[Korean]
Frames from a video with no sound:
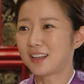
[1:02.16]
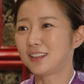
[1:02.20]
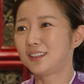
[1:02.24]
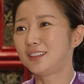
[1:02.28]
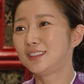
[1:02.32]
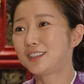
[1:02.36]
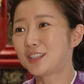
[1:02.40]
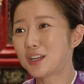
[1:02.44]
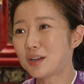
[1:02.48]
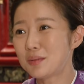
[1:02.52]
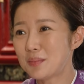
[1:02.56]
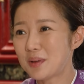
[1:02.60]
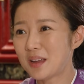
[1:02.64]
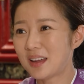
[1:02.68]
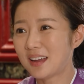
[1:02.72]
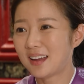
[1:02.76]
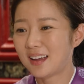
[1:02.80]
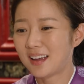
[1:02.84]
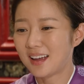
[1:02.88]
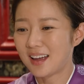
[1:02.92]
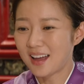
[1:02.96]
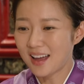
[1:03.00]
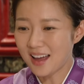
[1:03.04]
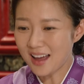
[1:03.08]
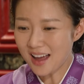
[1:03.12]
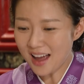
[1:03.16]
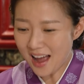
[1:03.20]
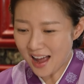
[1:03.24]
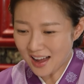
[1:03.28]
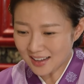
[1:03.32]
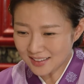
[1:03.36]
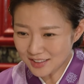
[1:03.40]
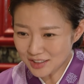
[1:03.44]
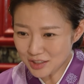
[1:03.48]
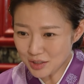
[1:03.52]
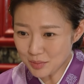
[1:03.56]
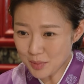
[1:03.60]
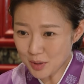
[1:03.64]
아, 이참에
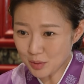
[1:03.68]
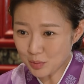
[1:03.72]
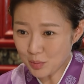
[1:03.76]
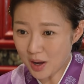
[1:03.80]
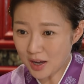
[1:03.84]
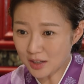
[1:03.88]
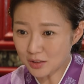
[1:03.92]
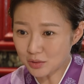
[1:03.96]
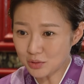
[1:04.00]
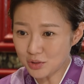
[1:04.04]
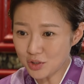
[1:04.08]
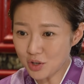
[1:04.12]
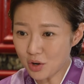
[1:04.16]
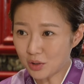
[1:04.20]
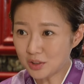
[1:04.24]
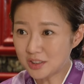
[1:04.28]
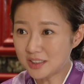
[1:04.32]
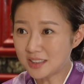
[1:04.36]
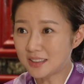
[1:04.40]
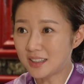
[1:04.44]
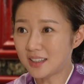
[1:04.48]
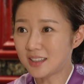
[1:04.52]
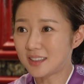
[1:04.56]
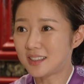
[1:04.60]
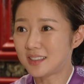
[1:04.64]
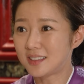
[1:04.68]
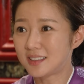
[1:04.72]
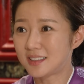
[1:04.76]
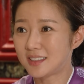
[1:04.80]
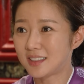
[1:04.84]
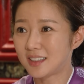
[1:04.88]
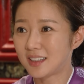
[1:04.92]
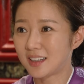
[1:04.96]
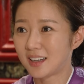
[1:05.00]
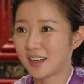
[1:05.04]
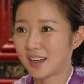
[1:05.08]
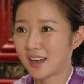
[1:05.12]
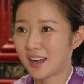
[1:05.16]
아드님의 관운이 어찌
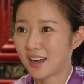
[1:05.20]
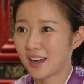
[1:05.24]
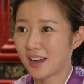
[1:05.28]
되실지